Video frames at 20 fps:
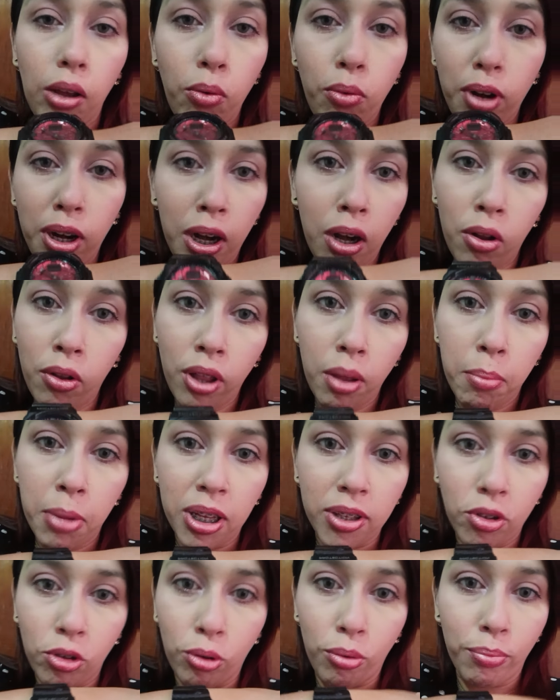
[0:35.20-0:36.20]
es un reloj de
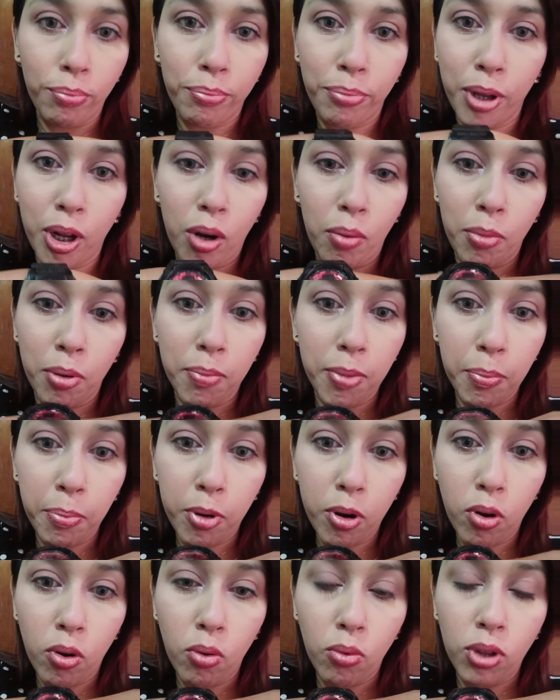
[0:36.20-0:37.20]
macho, pero a mí me
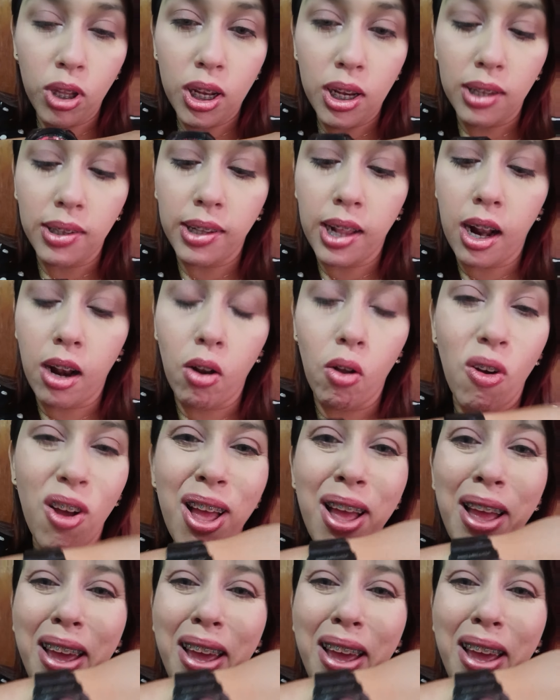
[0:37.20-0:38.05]
provocó utilizarlo.